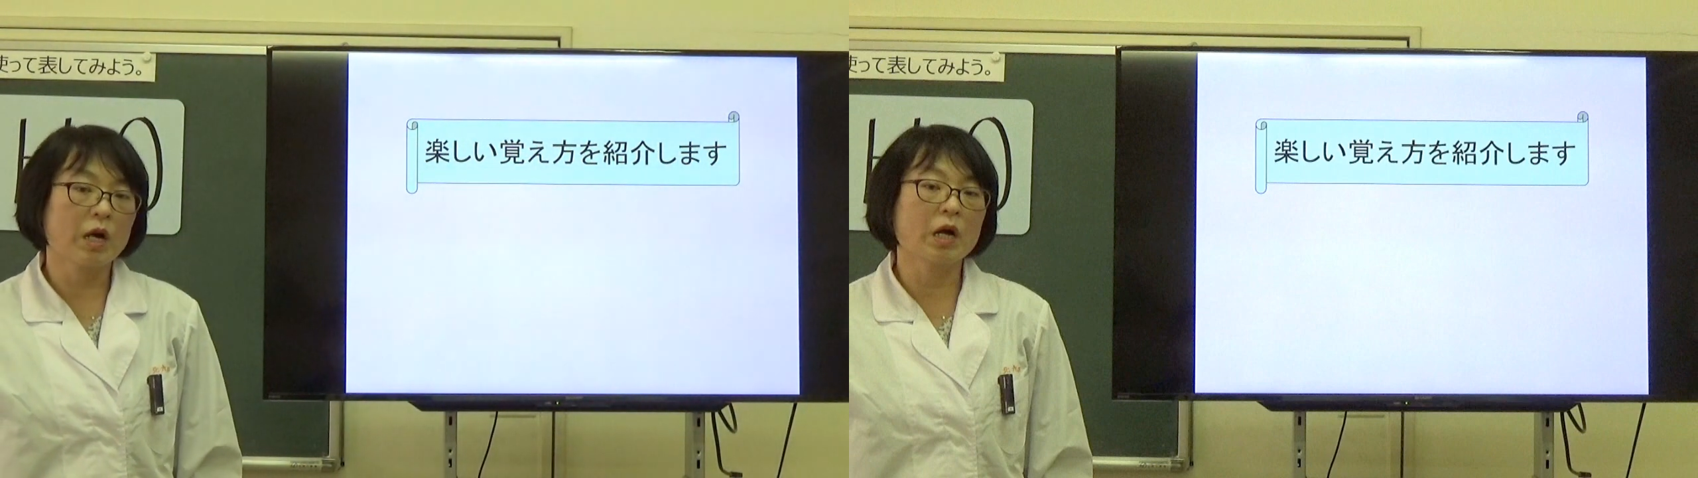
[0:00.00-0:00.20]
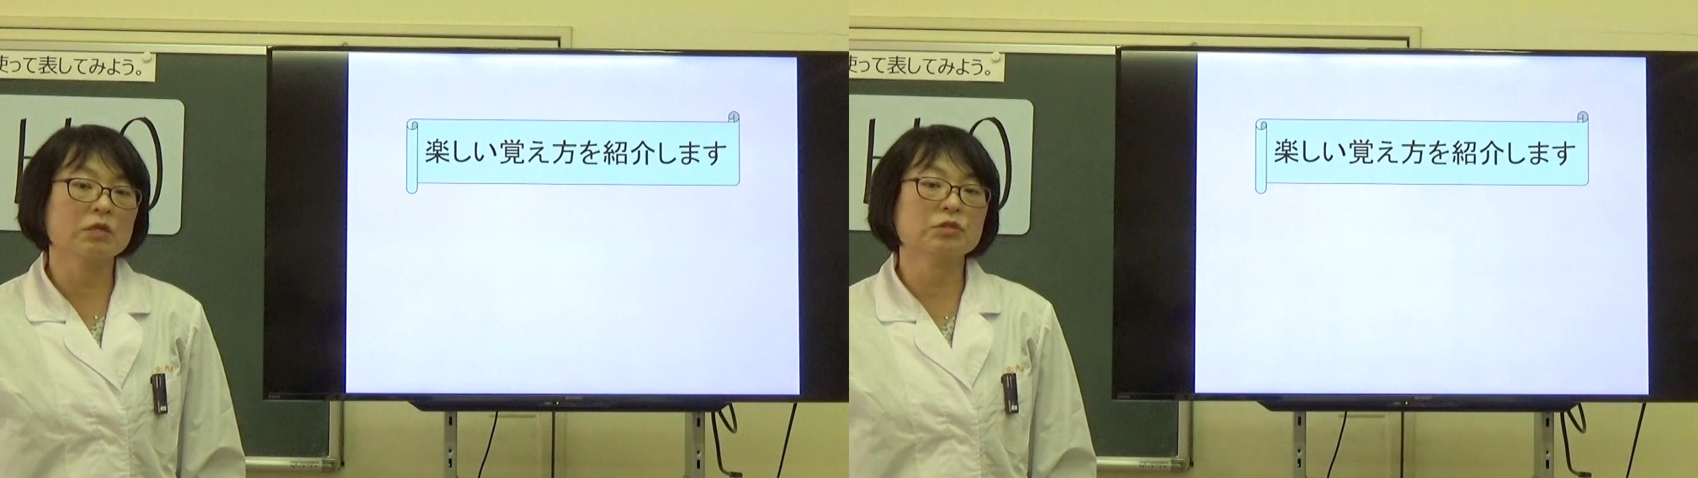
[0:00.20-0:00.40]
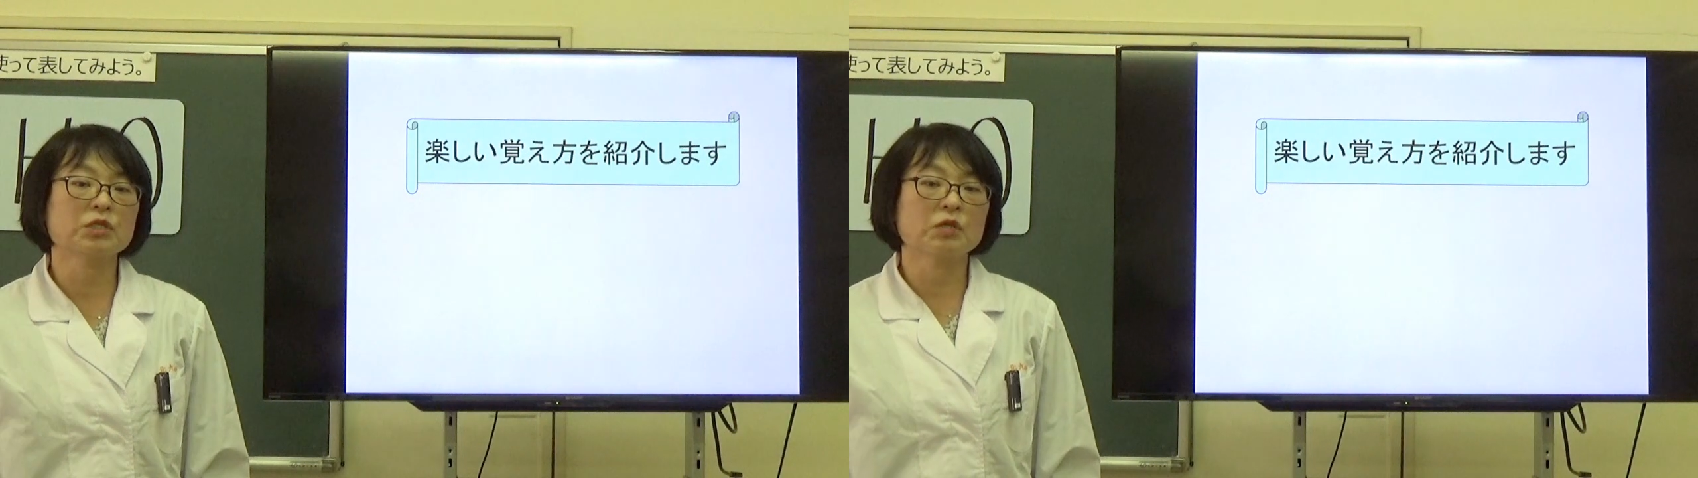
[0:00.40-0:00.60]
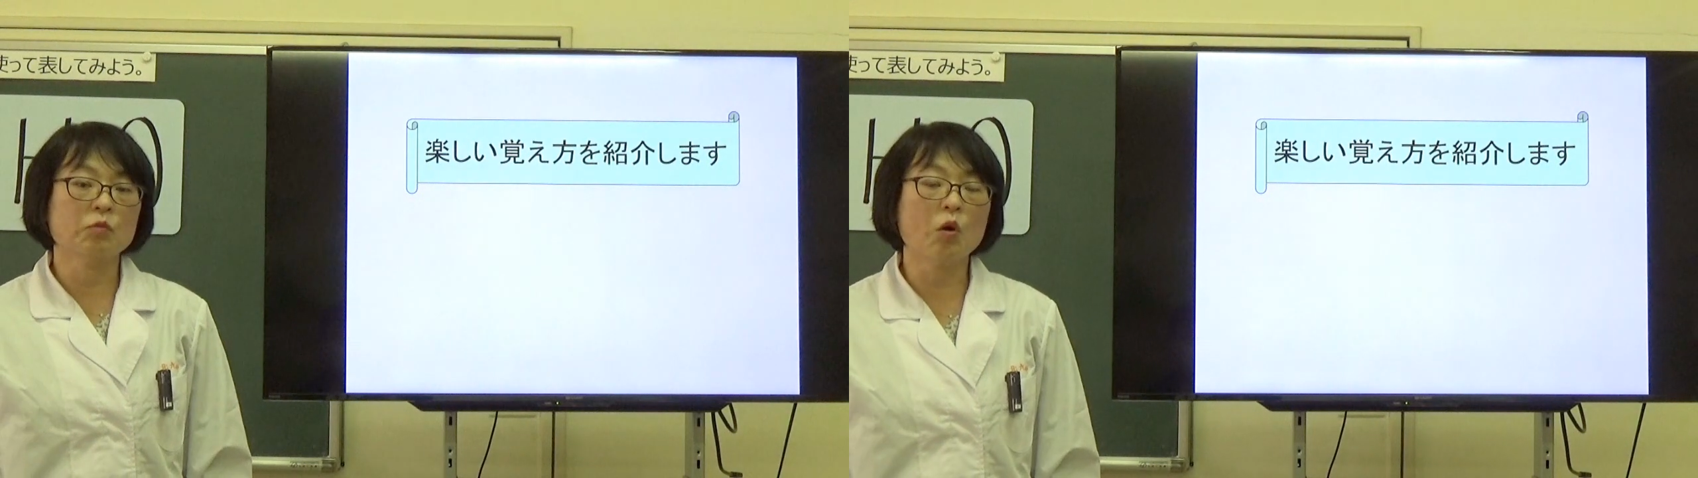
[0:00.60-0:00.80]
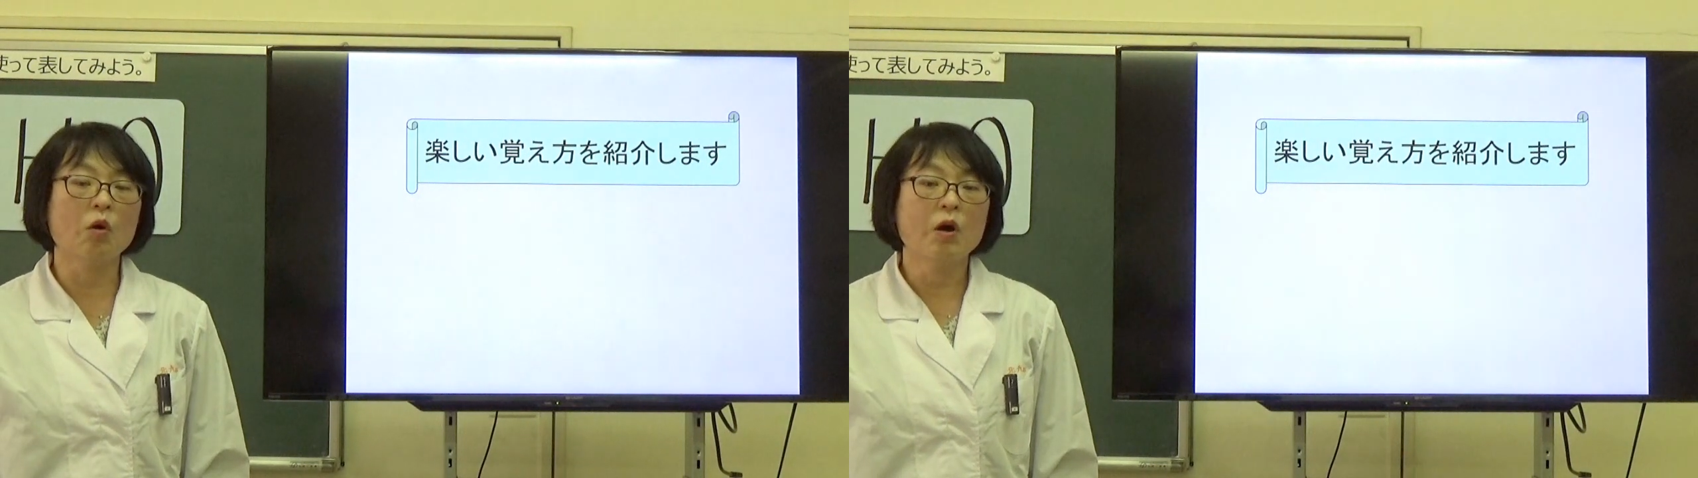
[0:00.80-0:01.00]
化学式
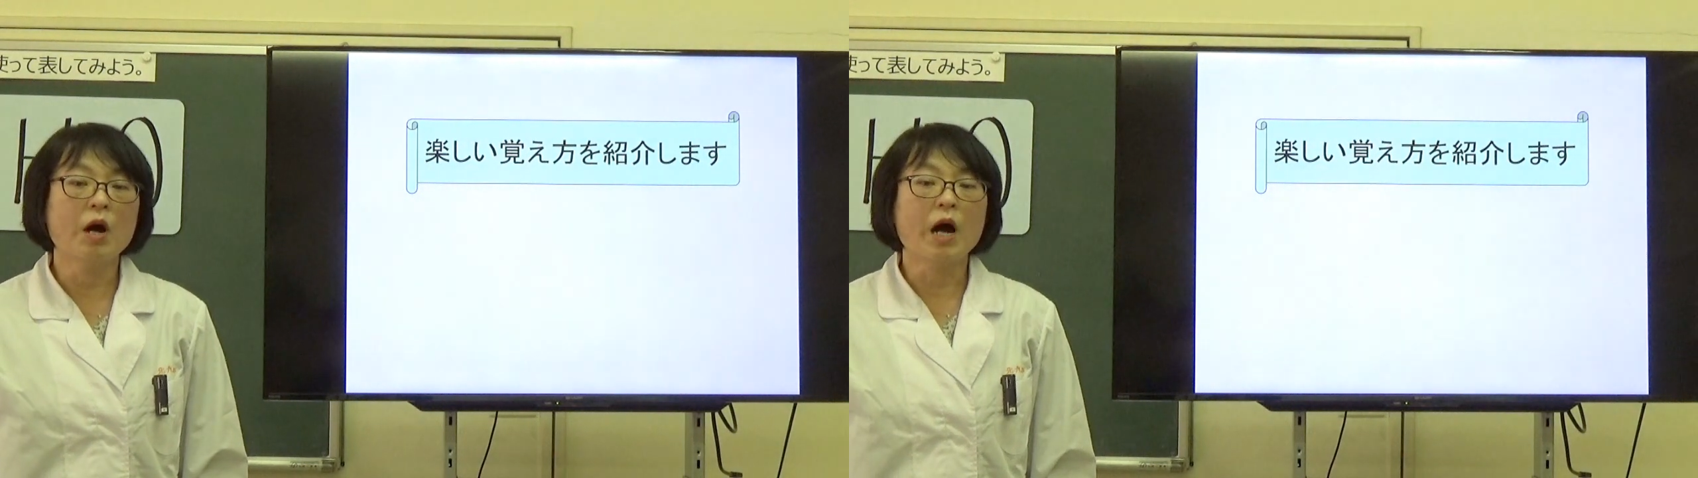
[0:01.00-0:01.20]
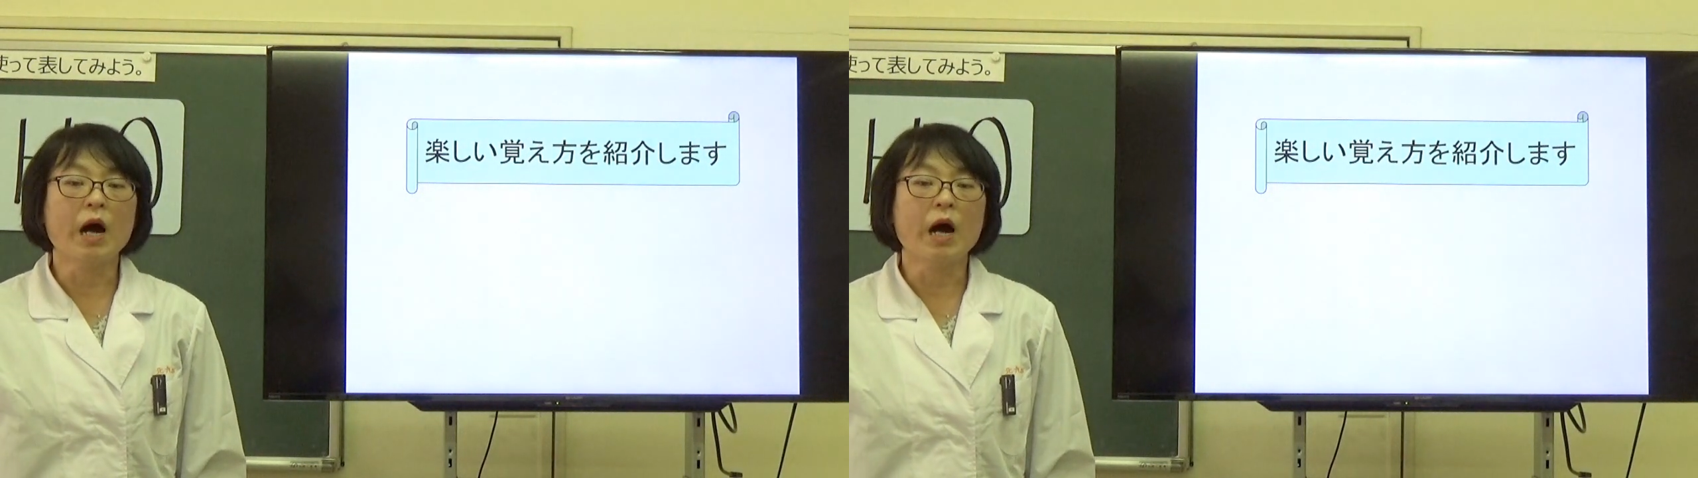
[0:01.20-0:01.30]
も